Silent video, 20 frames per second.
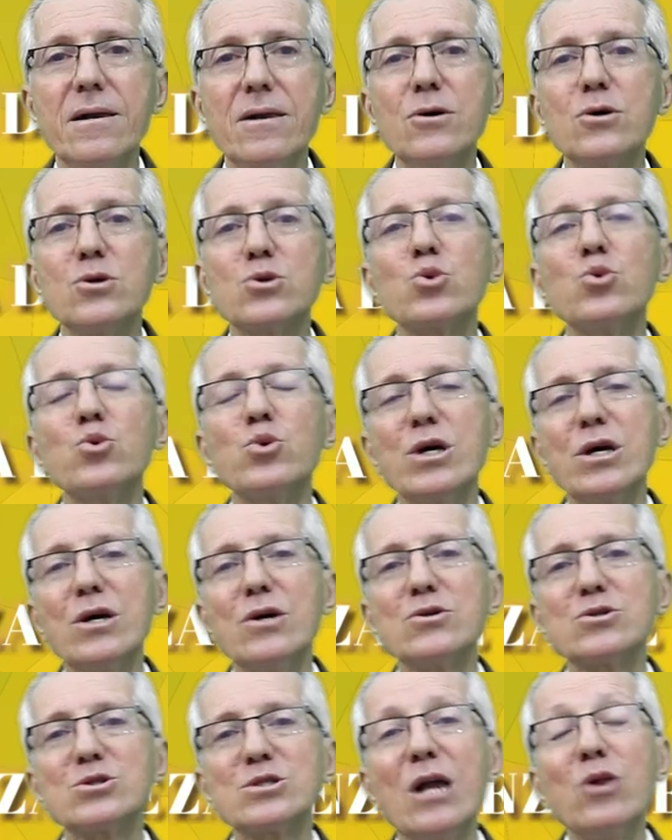Los
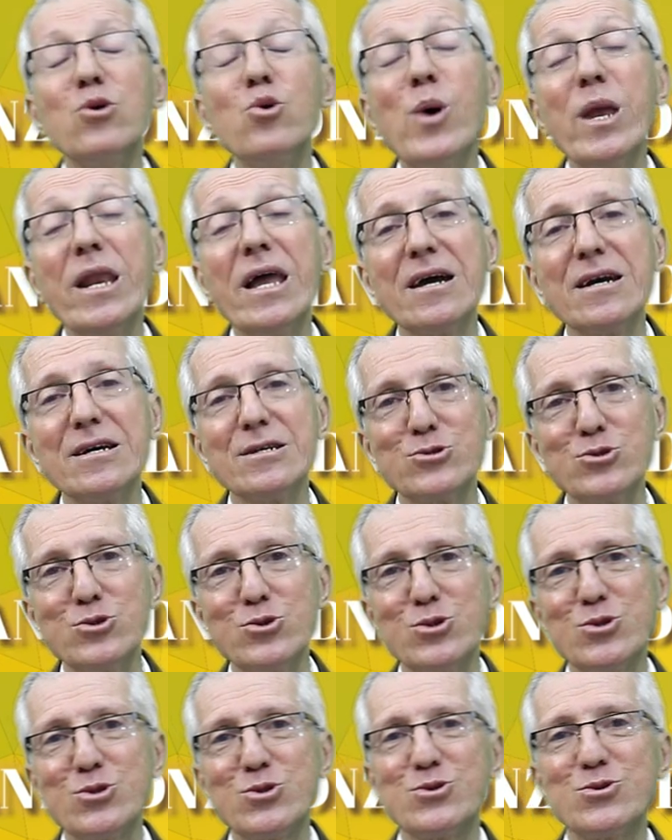judíos saludan a
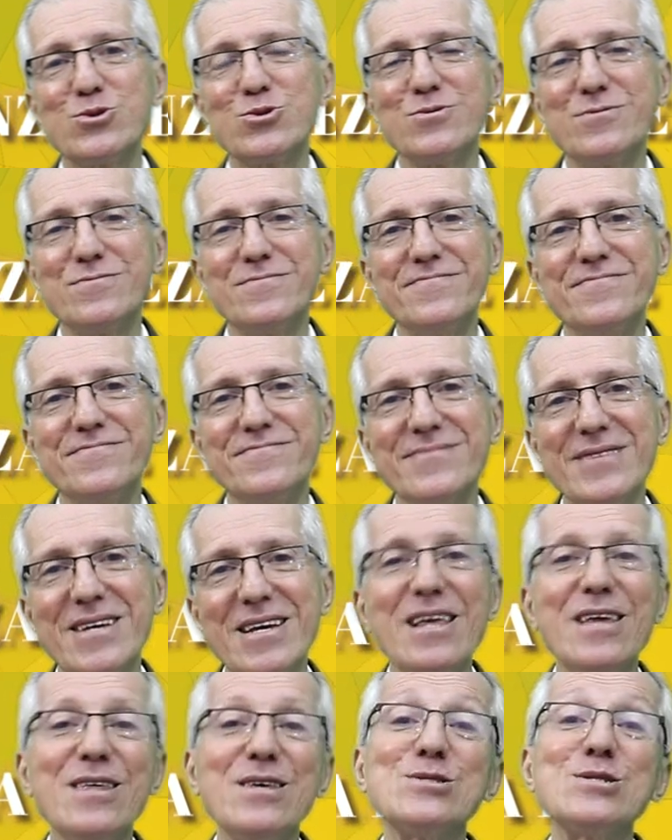Jesús
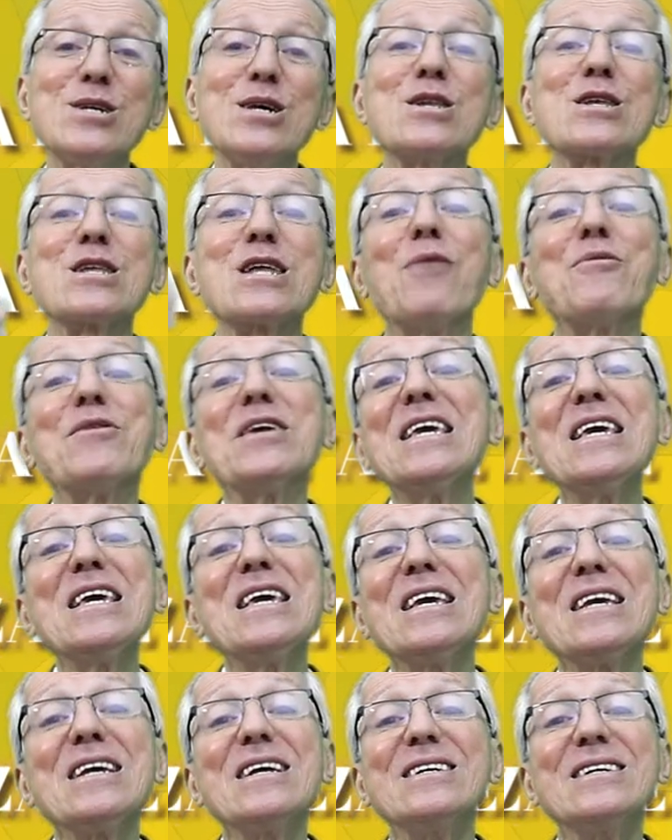y le dicen,
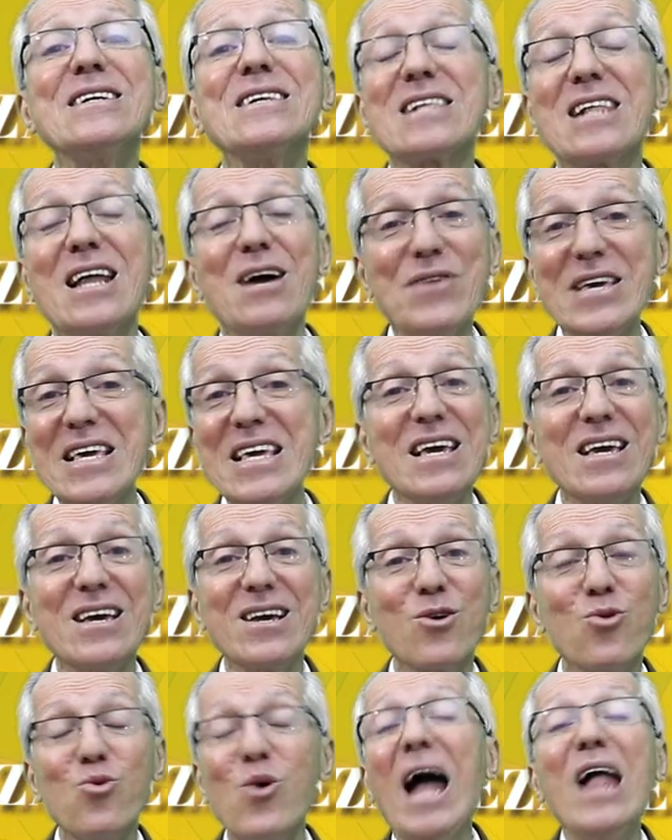rabí,
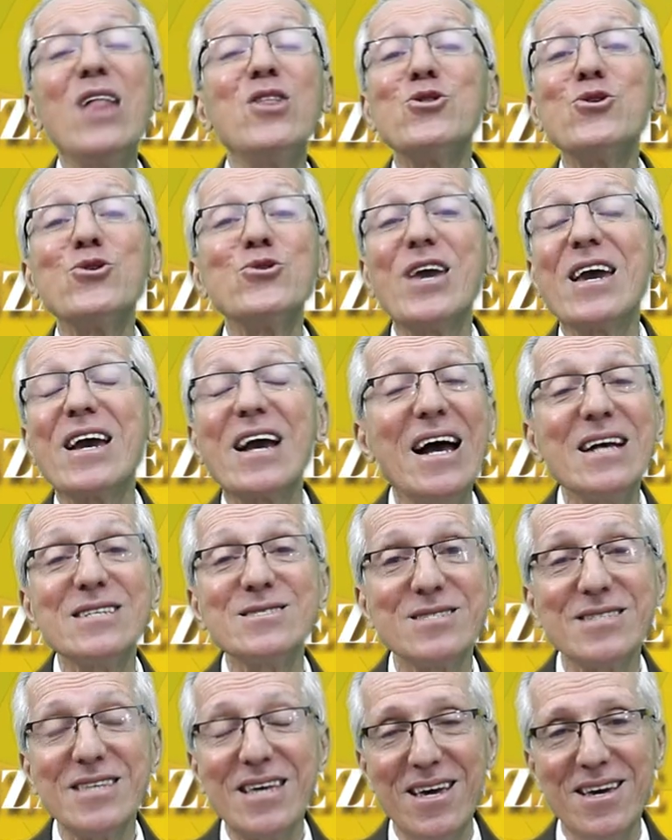rabí, ¿cuándo
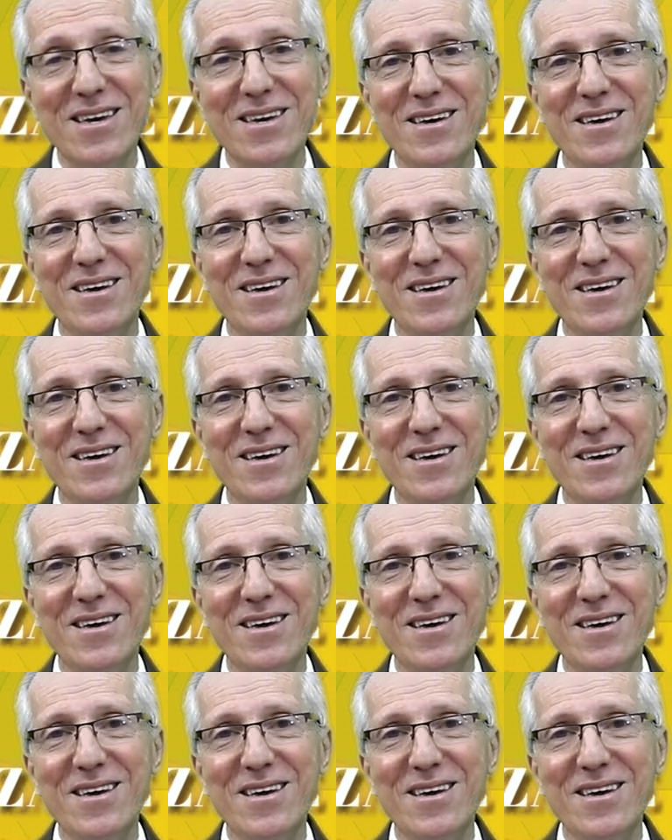llegaste?